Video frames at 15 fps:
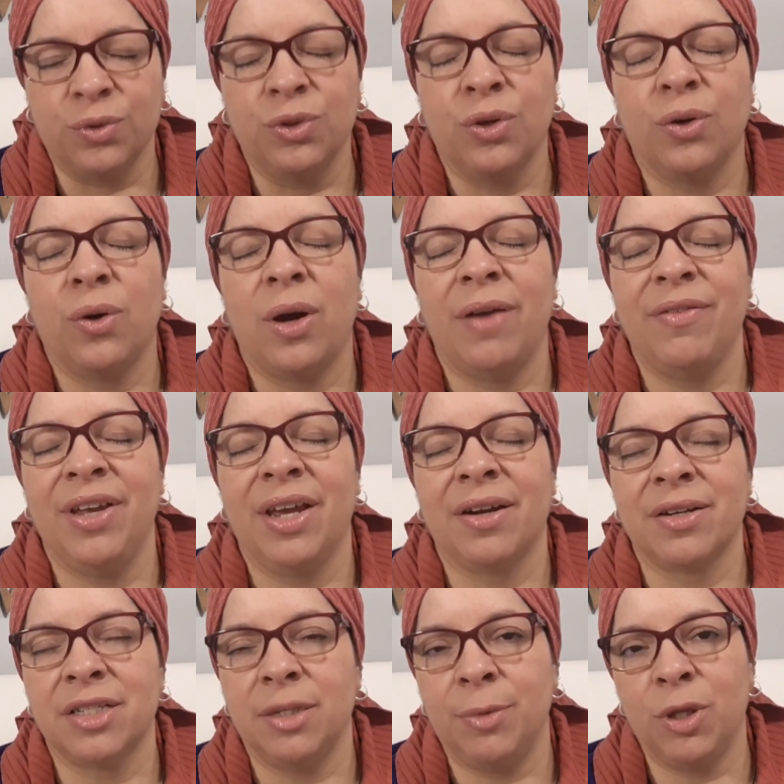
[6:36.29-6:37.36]
no habían
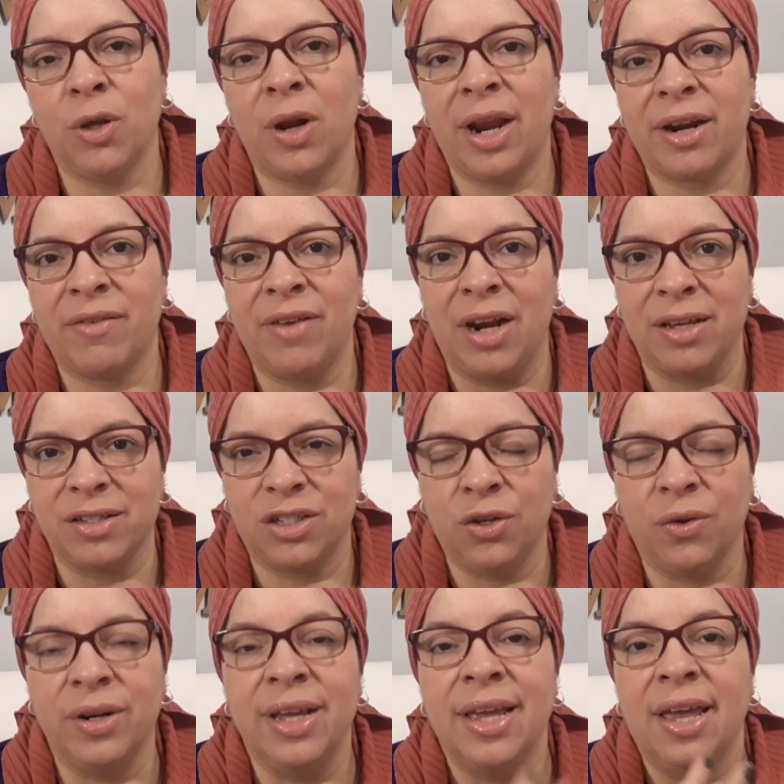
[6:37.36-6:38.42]
recibido la
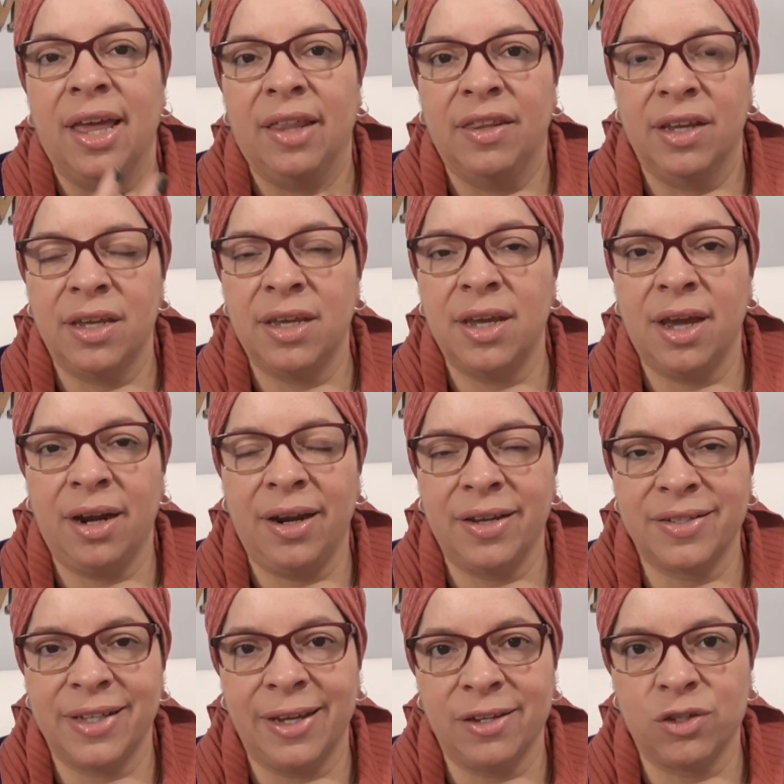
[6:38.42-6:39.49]
revelación de quién
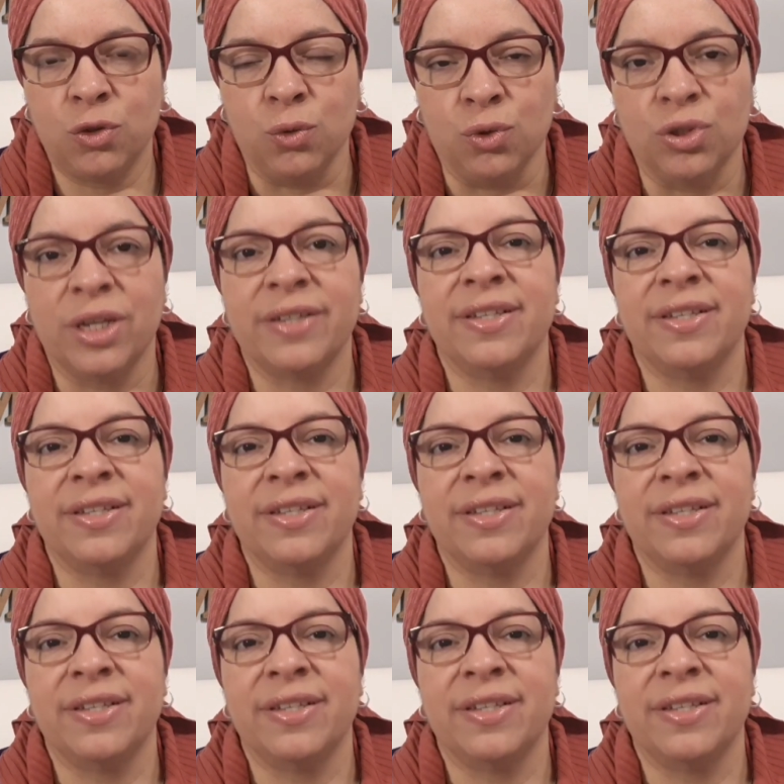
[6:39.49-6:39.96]
es Jesús.